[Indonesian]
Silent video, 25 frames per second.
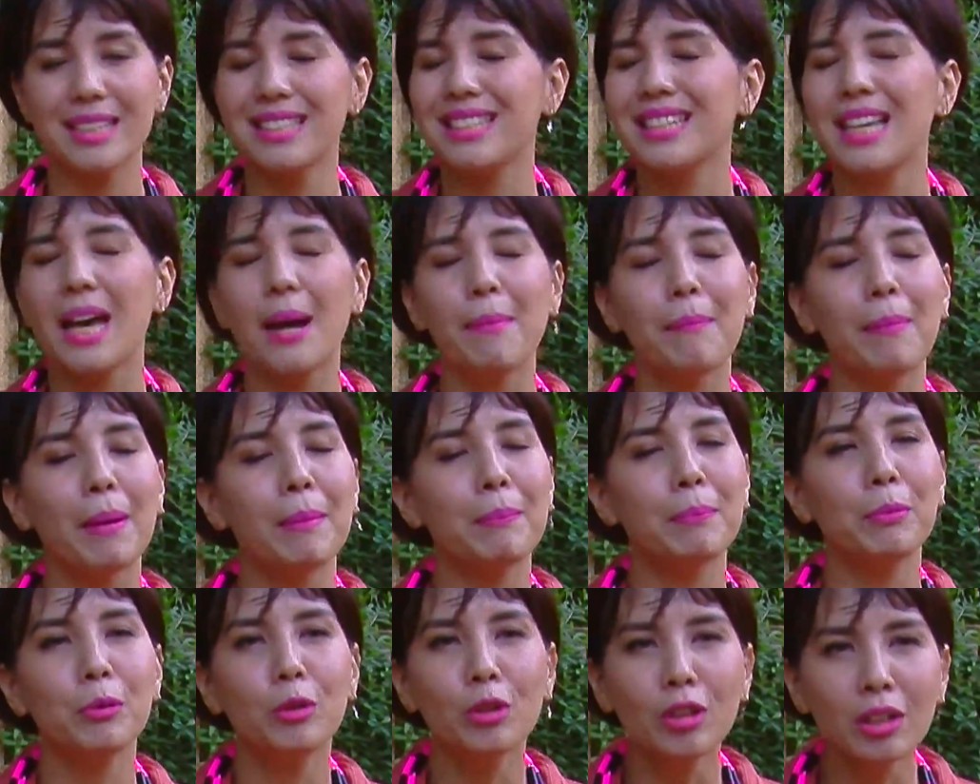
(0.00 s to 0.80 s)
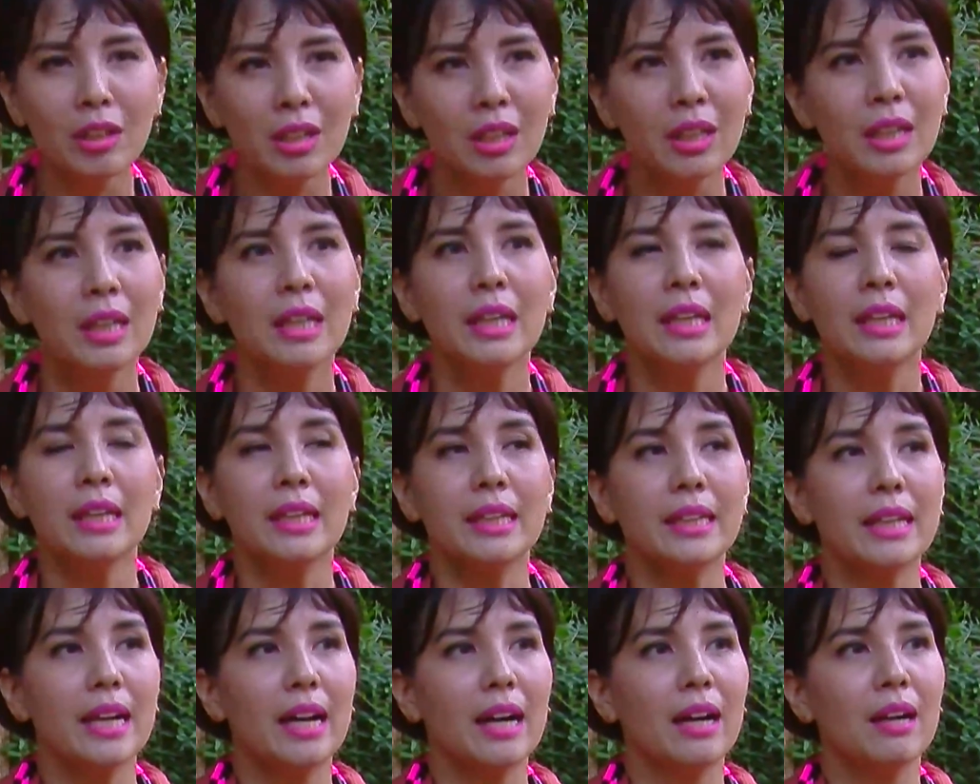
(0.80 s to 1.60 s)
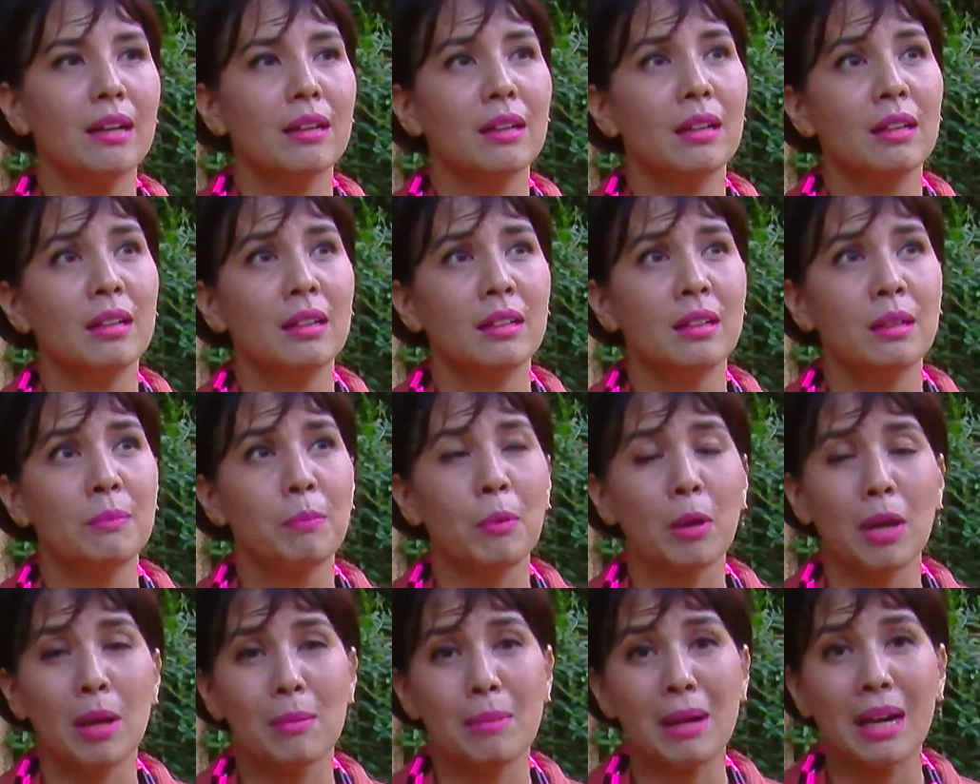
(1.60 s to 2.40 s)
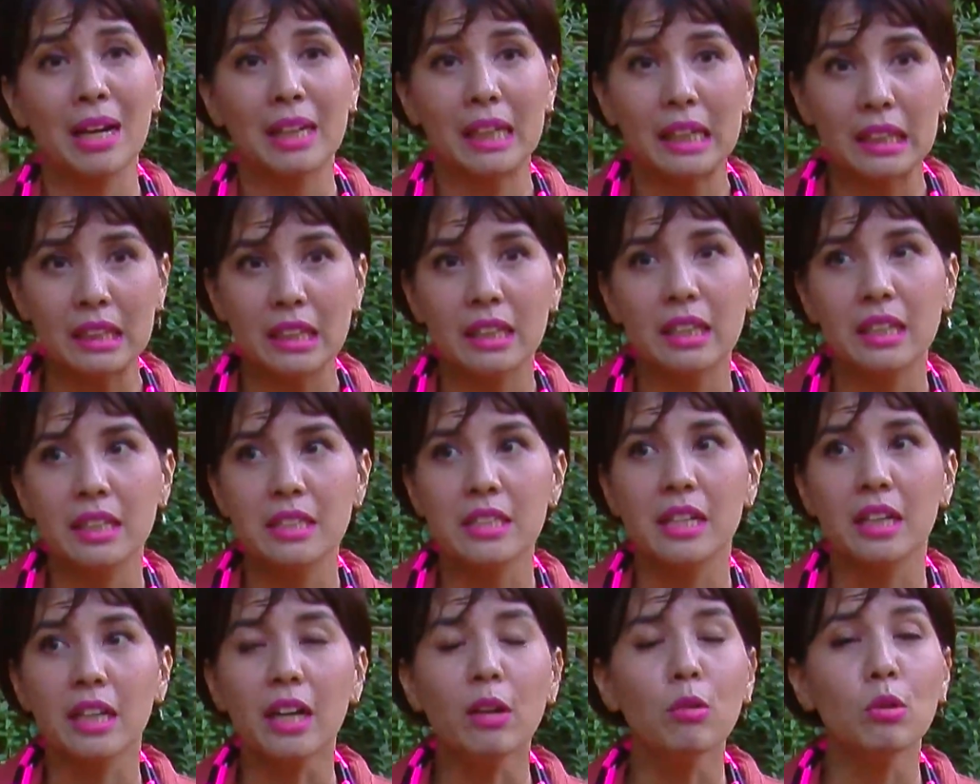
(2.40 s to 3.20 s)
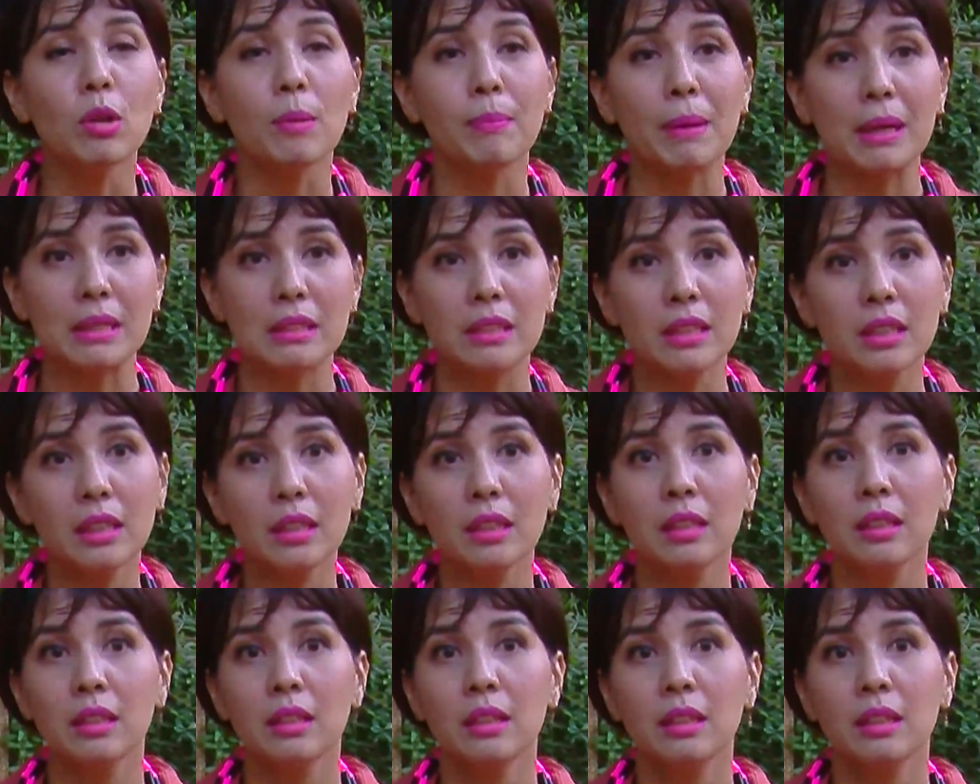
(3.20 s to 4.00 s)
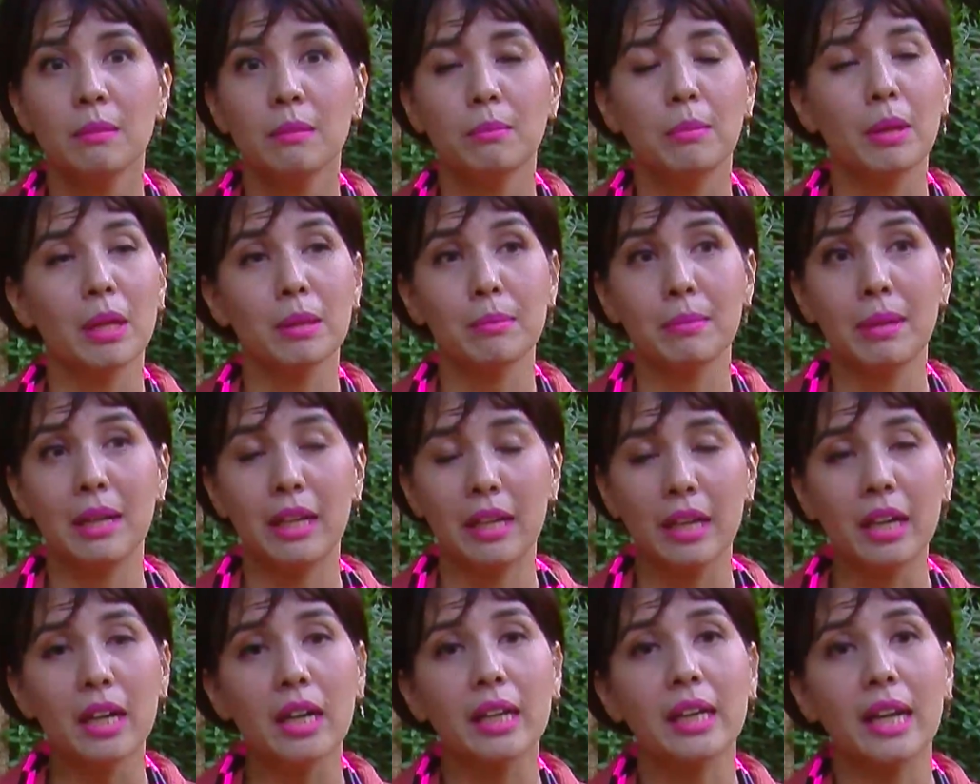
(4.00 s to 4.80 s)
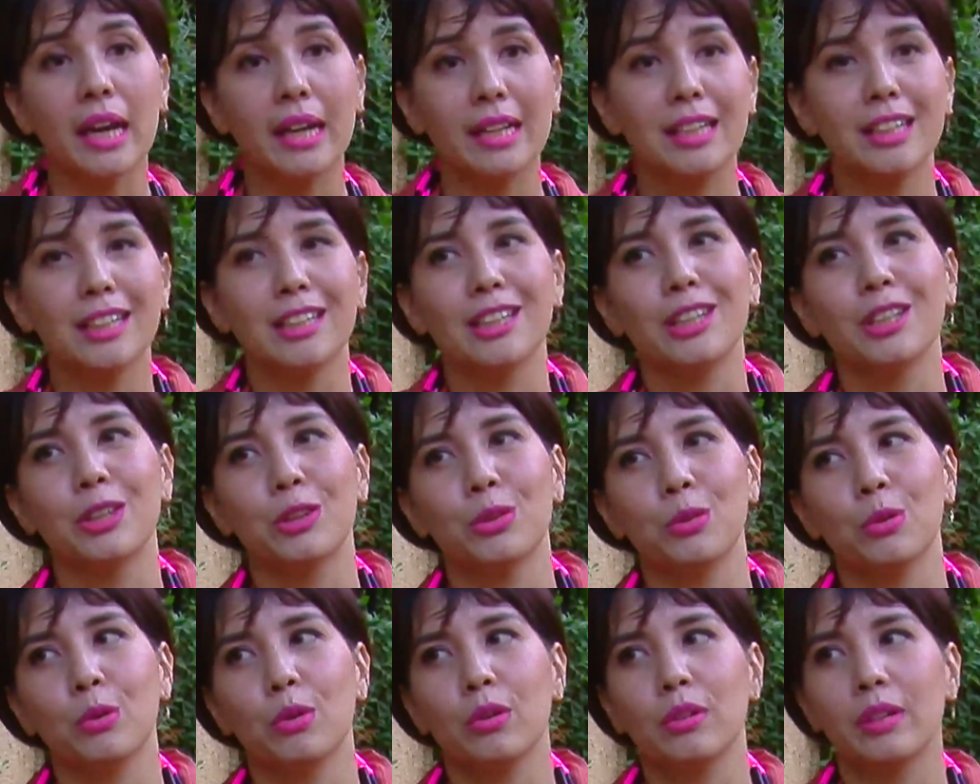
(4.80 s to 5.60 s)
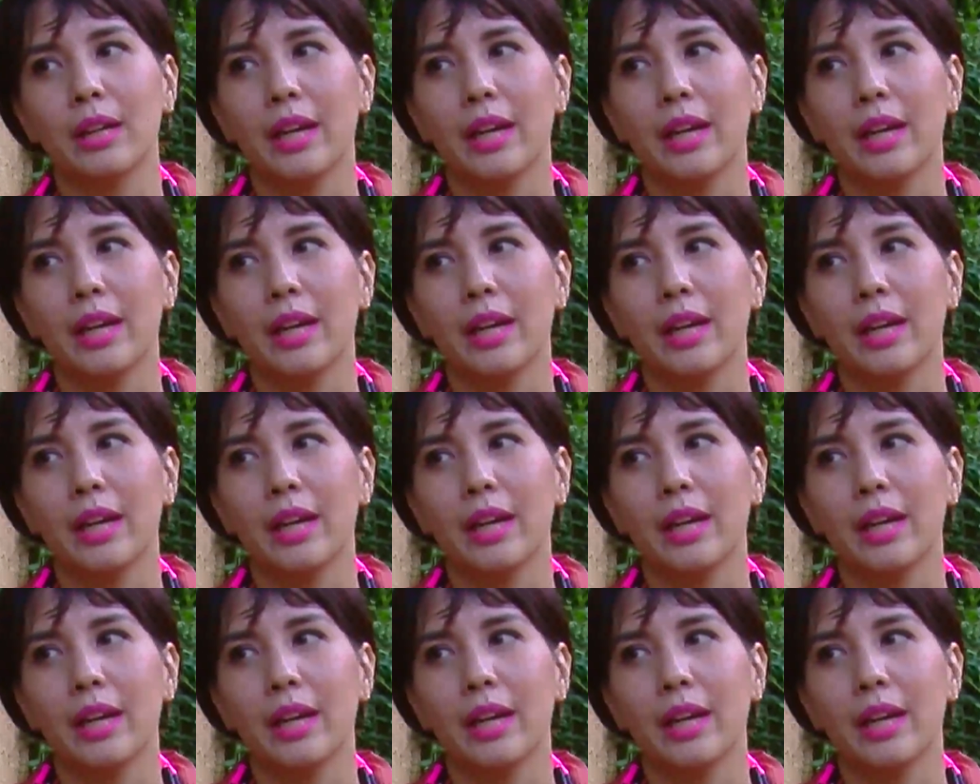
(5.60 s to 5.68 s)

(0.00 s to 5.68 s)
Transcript: Siapapun yang uh, pola makannya tidak dijaga udah pasti berat badannya akan naik gitu.